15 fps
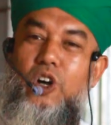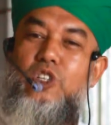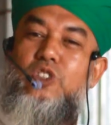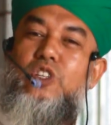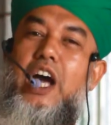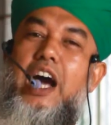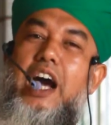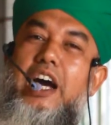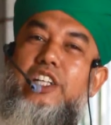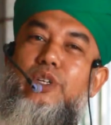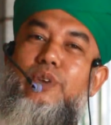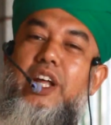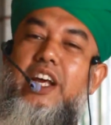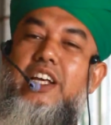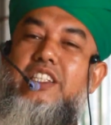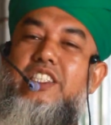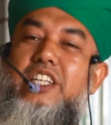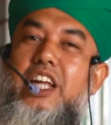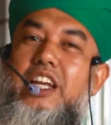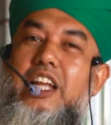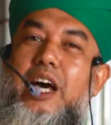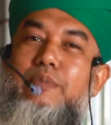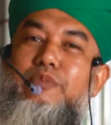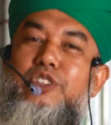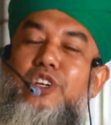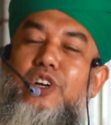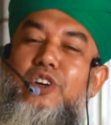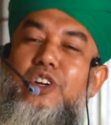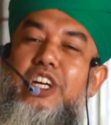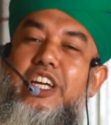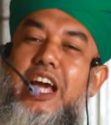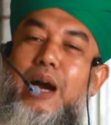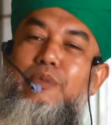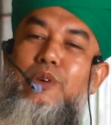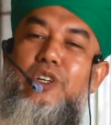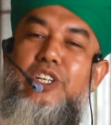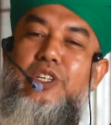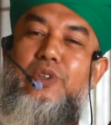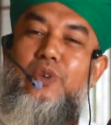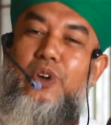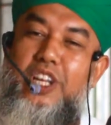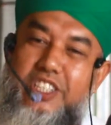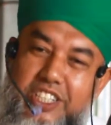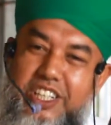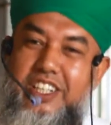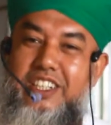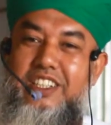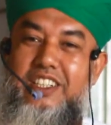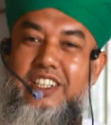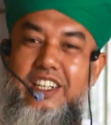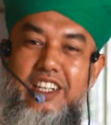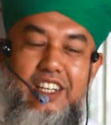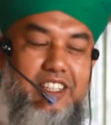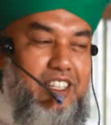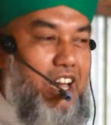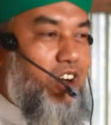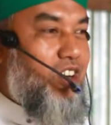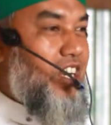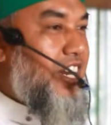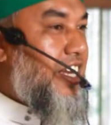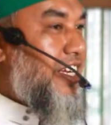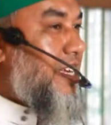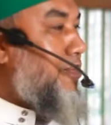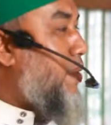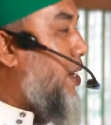হজরত আদম আলাইসাল্লাম যখন এই আমলটি করেছেন তাহলে এটা কি